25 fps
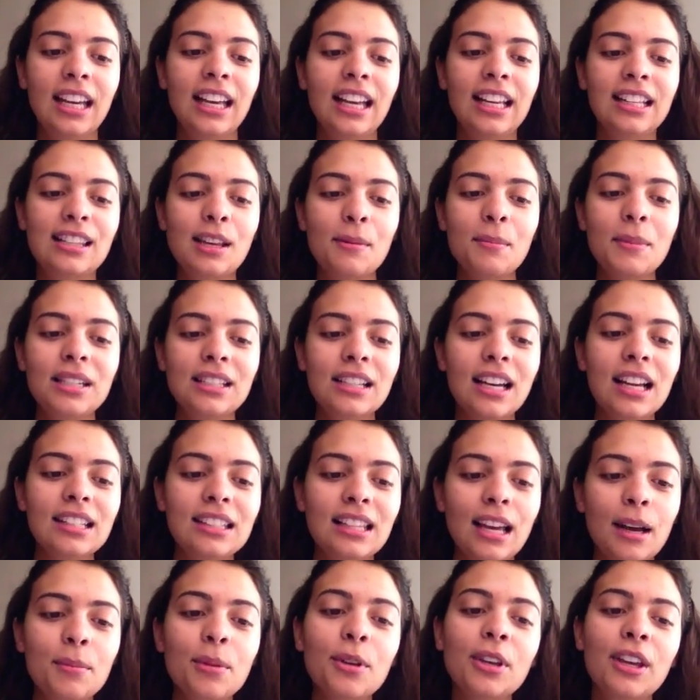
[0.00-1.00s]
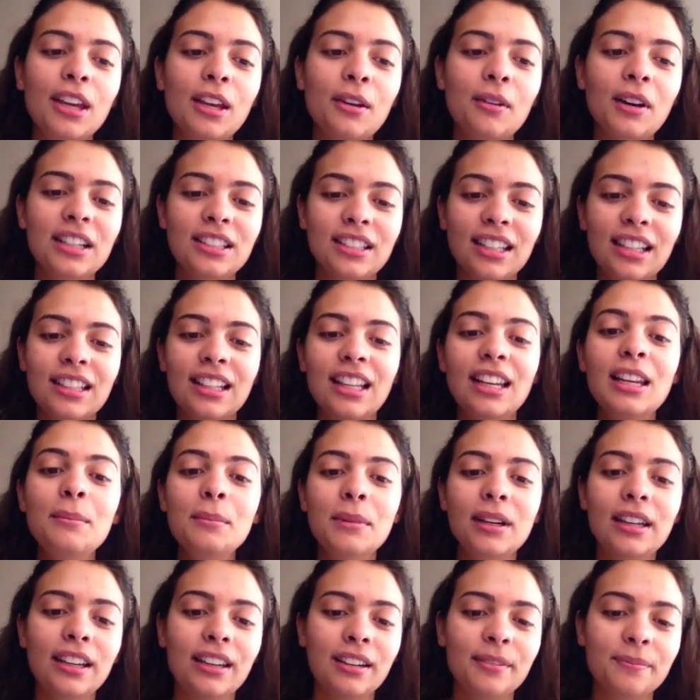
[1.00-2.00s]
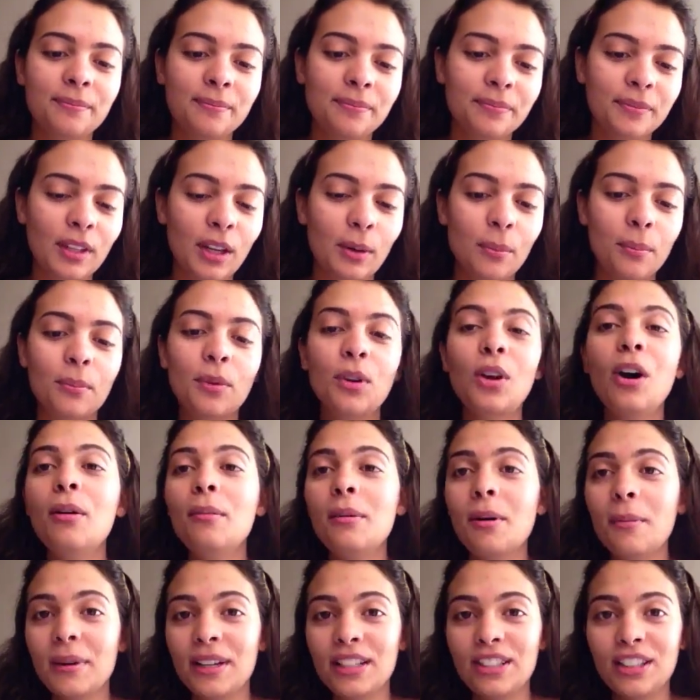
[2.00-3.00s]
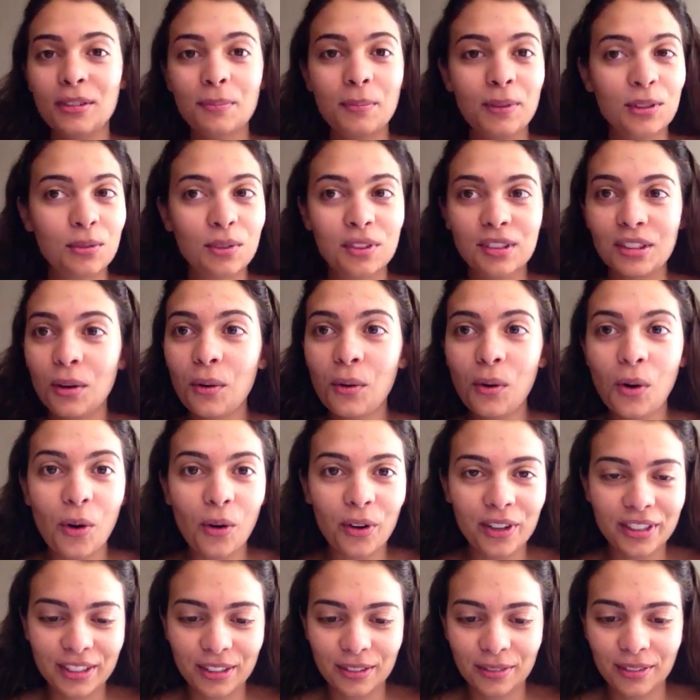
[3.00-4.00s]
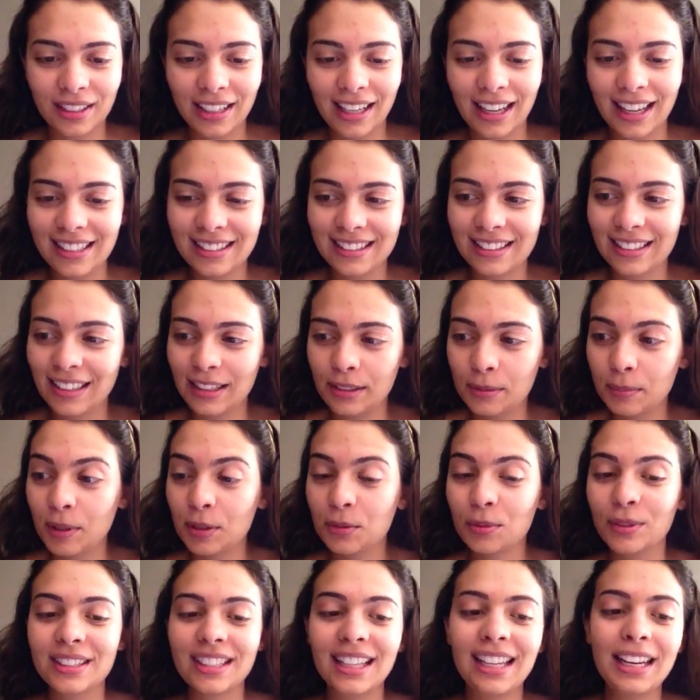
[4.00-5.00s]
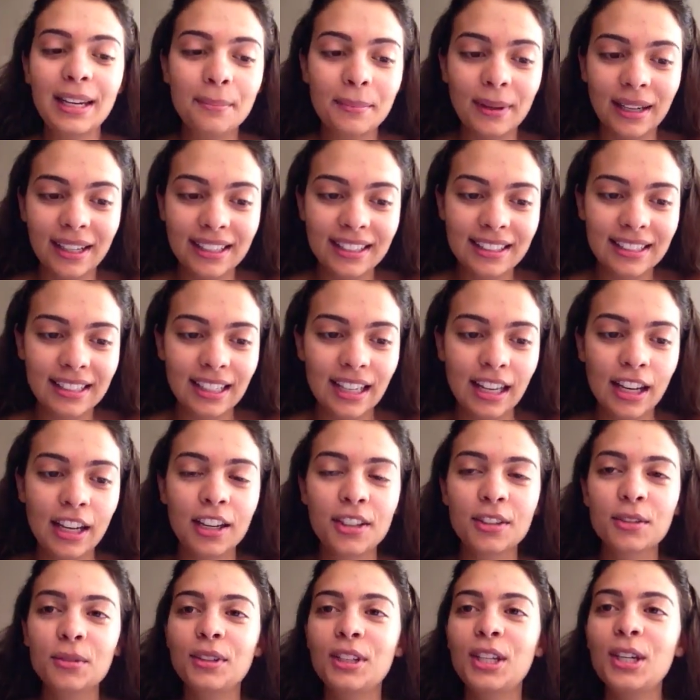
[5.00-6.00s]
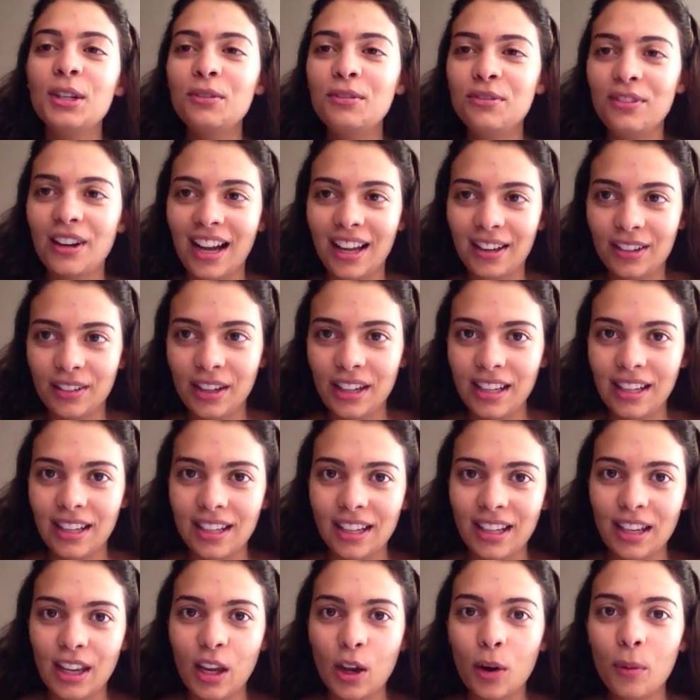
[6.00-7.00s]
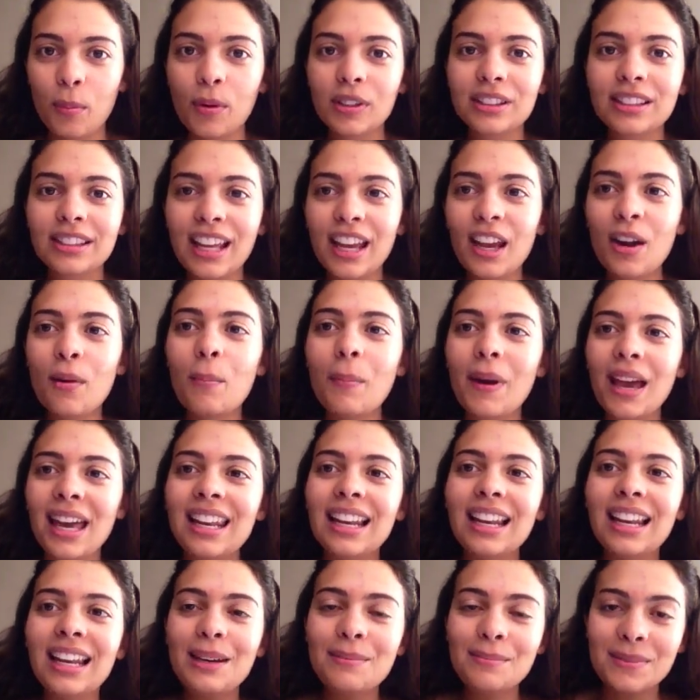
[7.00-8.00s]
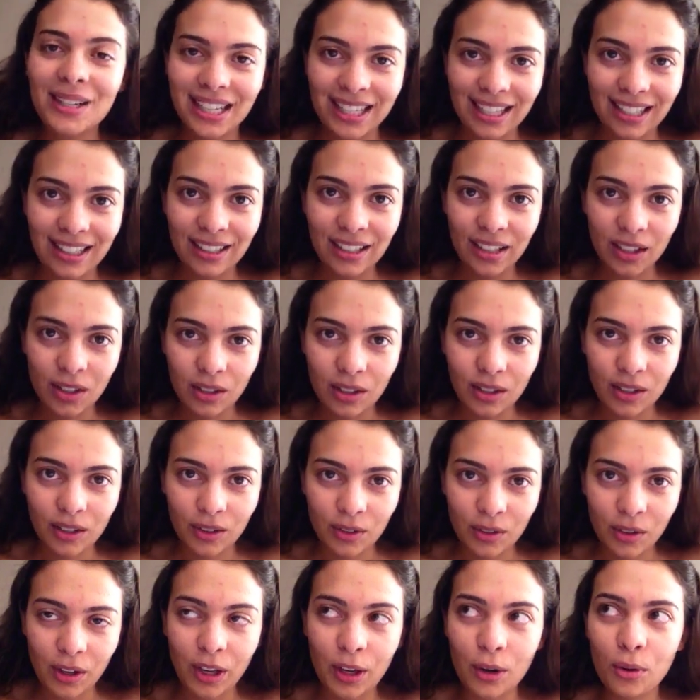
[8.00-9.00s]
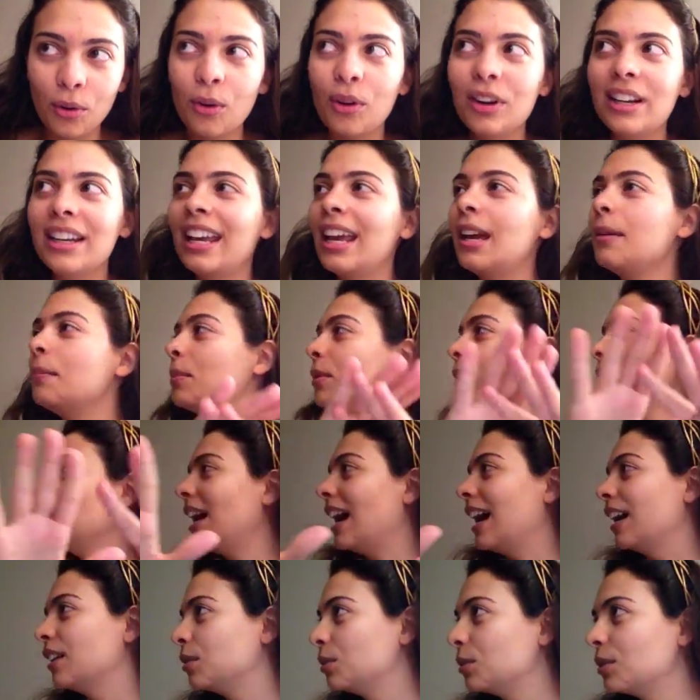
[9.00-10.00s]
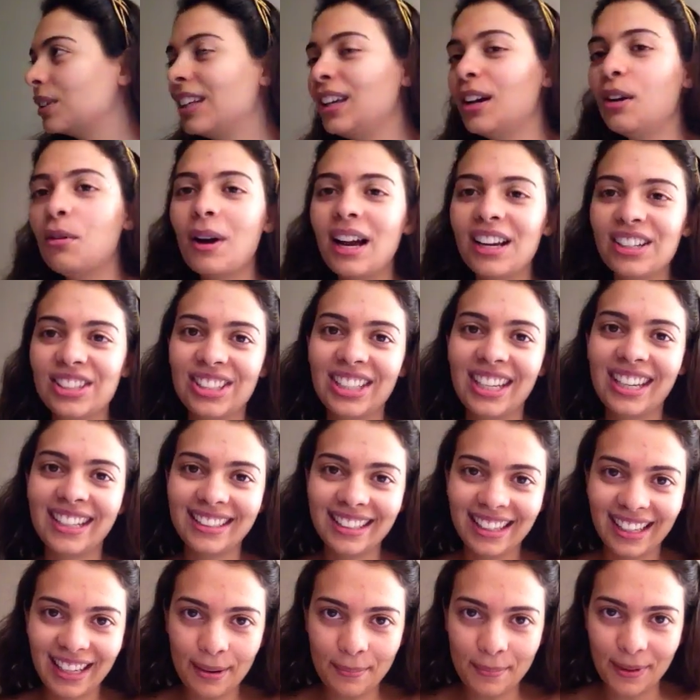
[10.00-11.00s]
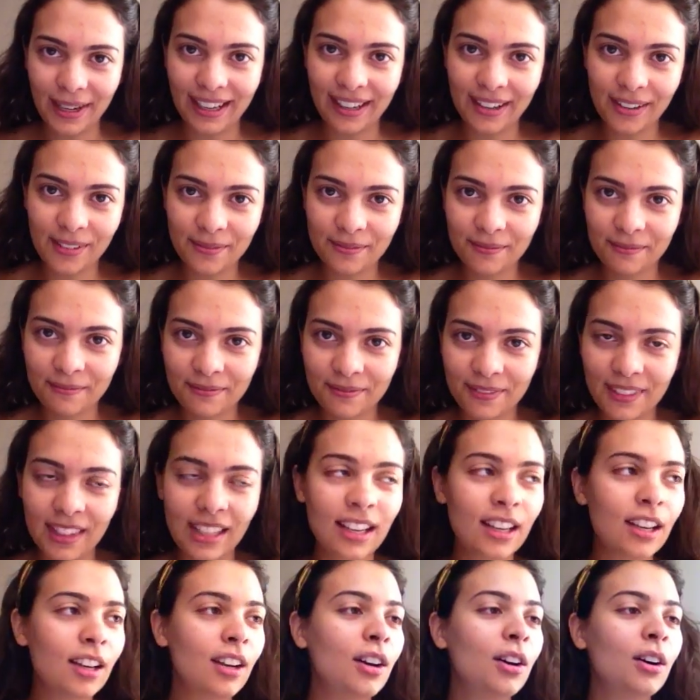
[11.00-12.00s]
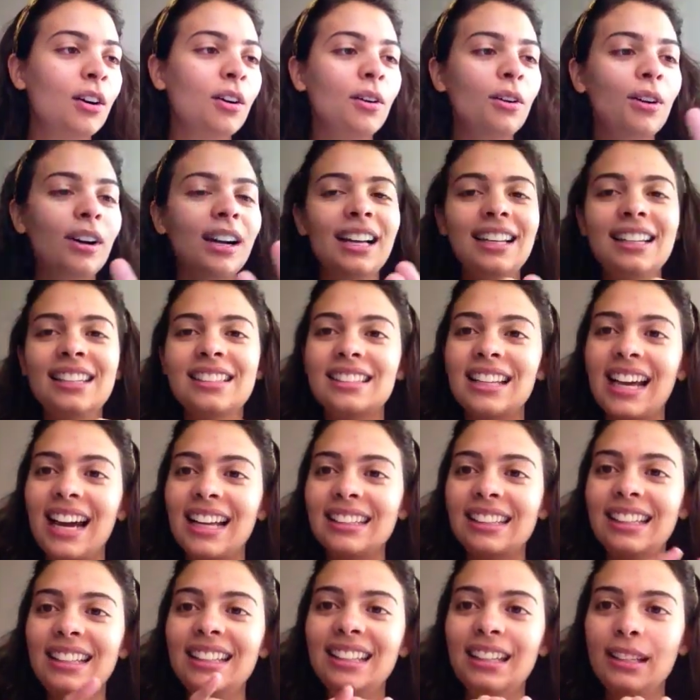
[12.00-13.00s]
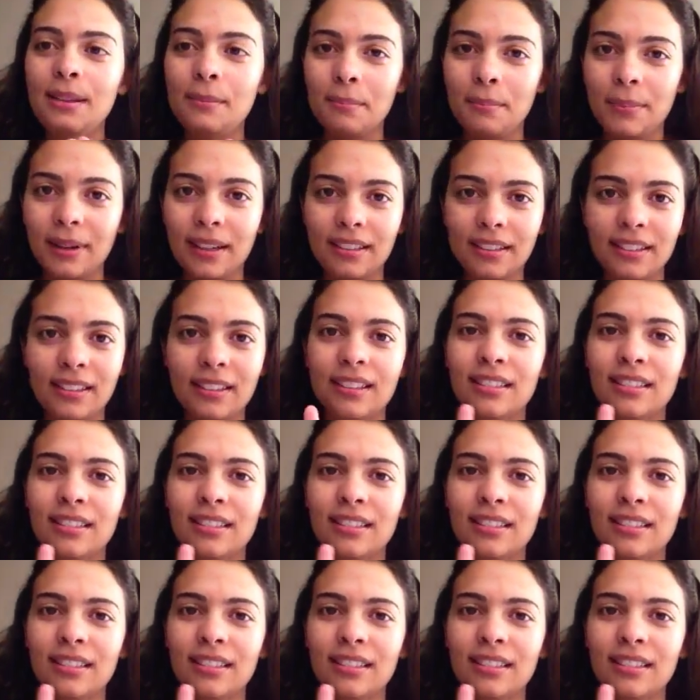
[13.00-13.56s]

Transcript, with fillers: Ele também já sabe o que, que eu achei da Alemanha. Normalmente as pessoas não gostam, as, as pessoas alemãs, do que eu falo. Eu botei o pé na Alemanha. Eu olhei pro lado. O que eu achei da Alemanha? Organizada e limpa.